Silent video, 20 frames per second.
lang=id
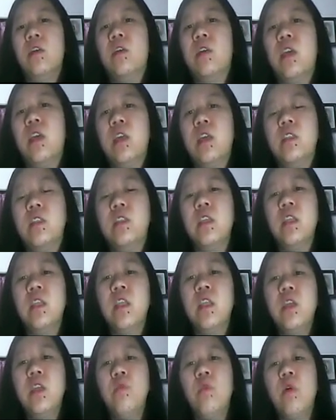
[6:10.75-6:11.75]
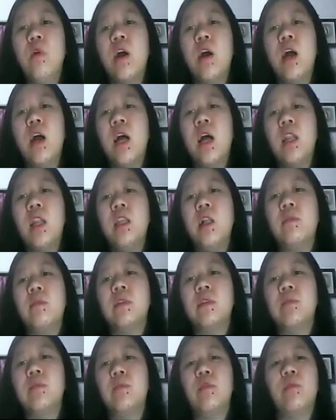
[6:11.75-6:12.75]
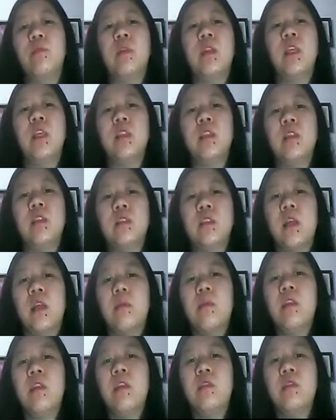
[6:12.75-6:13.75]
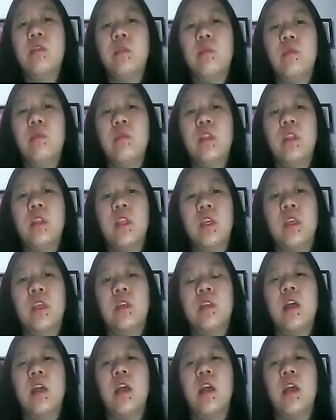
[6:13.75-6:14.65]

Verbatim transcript: Oke, hisnya dia dua kali dalam 10 menit sama 10 detik.